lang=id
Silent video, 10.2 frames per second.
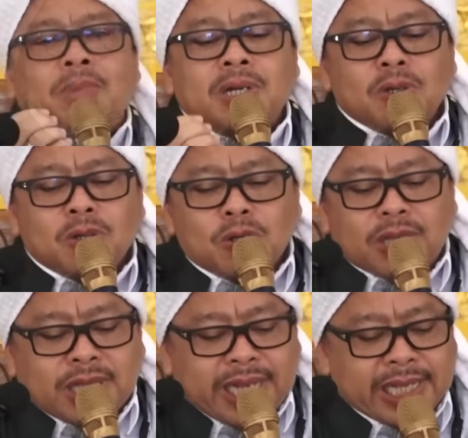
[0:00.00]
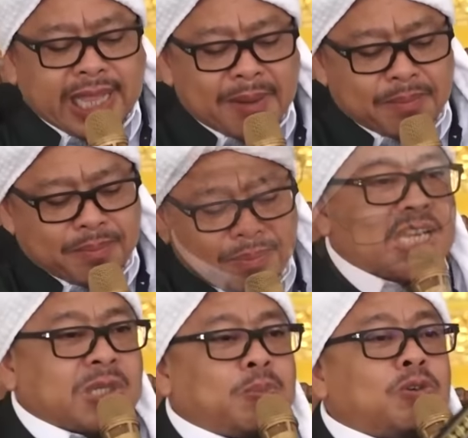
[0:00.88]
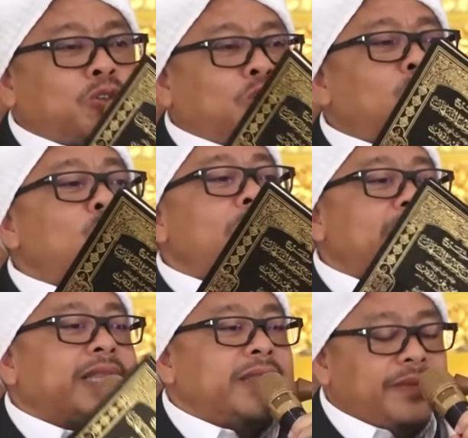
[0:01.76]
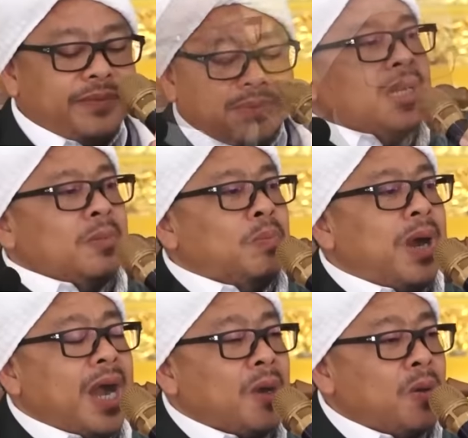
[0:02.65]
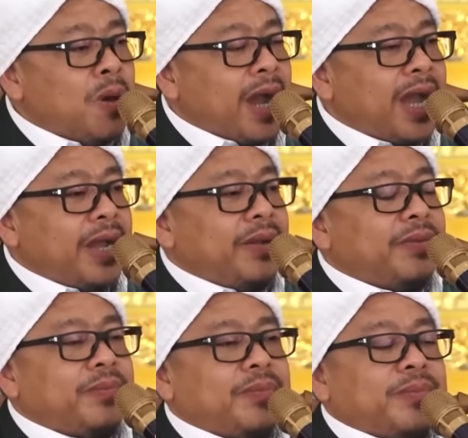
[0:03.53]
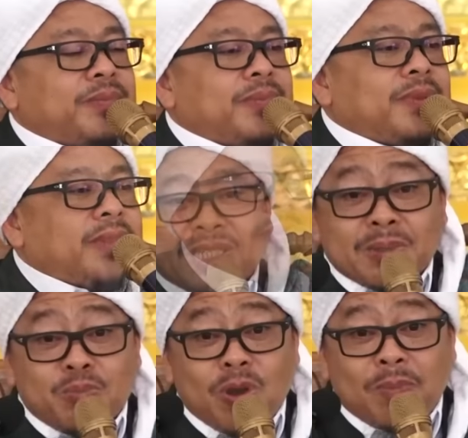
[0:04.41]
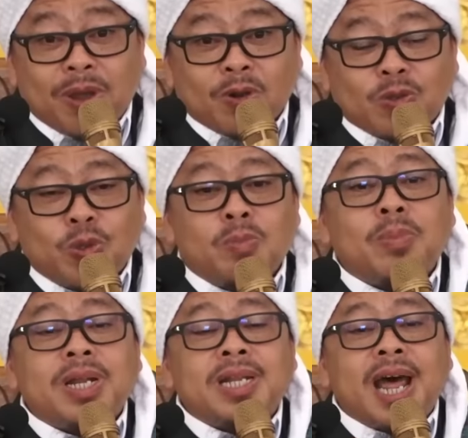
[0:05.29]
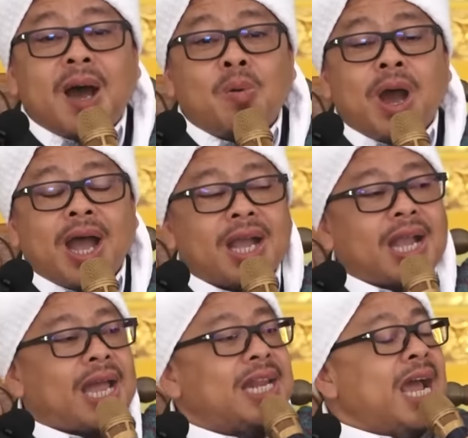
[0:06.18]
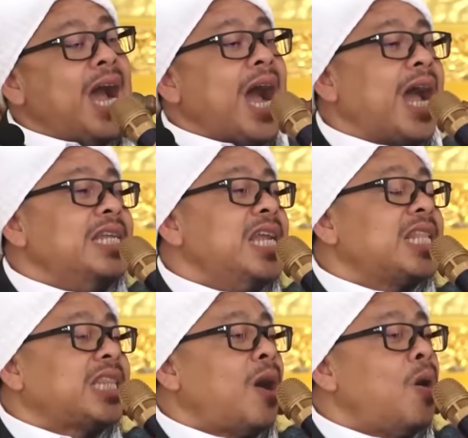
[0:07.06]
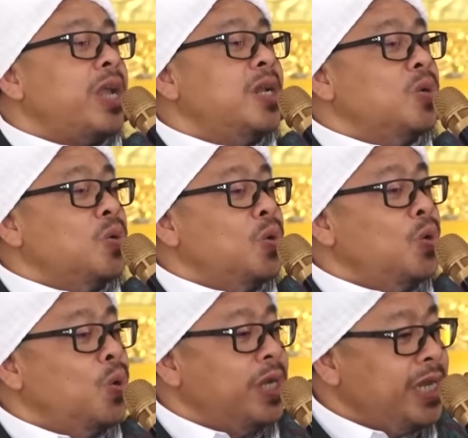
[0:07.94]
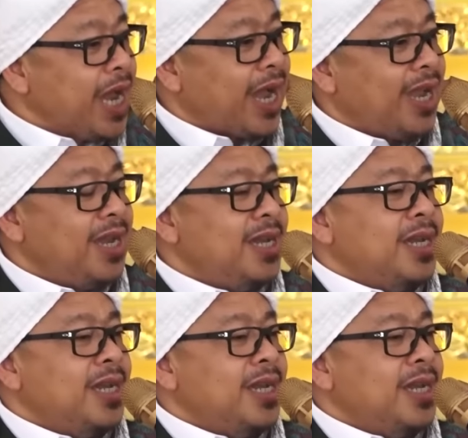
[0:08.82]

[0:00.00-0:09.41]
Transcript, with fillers: menurut kitab Kaspus Subuhat, bahwa semua para rasul mendakwahkan hanya tauhid uluhiyah,